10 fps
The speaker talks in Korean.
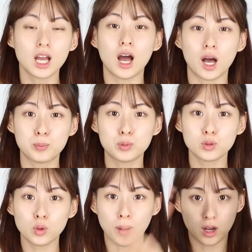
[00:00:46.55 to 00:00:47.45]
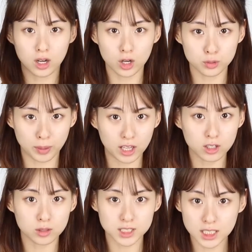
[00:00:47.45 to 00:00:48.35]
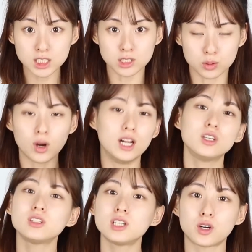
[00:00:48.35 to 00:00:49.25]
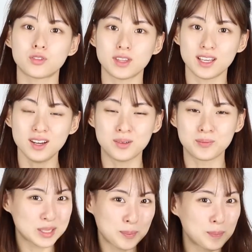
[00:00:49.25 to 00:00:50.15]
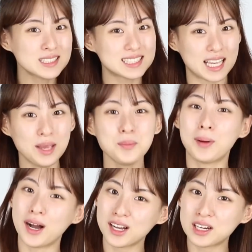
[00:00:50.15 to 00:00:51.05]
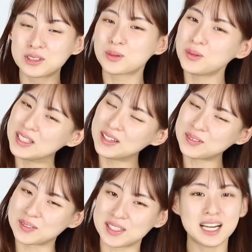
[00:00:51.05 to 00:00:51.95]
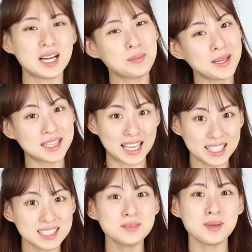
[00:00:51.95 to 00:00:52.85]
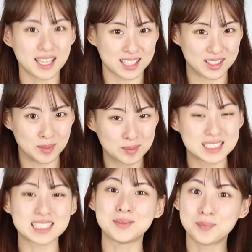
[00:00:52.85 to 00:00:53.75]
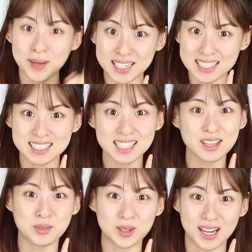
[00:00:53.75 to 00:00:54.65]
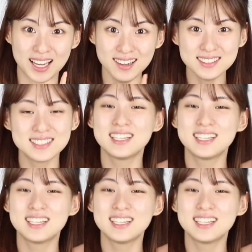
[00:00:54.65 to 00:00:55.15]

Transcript: 앞으로 방과 후 메이크업 시리즈로 알려드릴 건데요 첫 번째 방과 후 꽁냥꽁냥 카페 데이트 메이크업 지금 빨리 시작해볼까요?